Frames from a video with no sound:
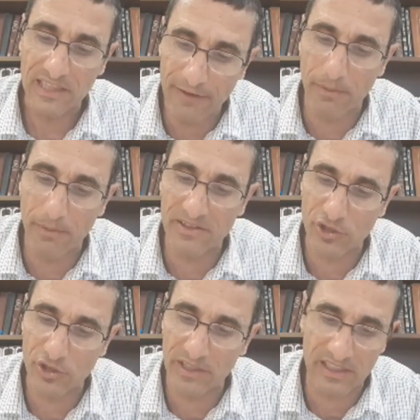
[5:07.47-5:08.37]

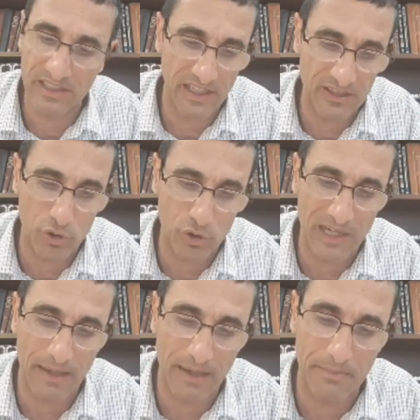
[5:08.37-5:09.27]
mencionar que esto ha
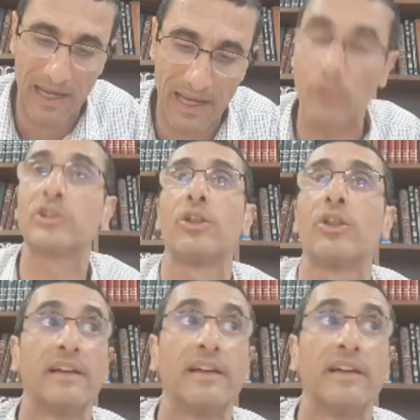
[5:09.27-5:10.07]
cambiado nuestros días. ¿ah?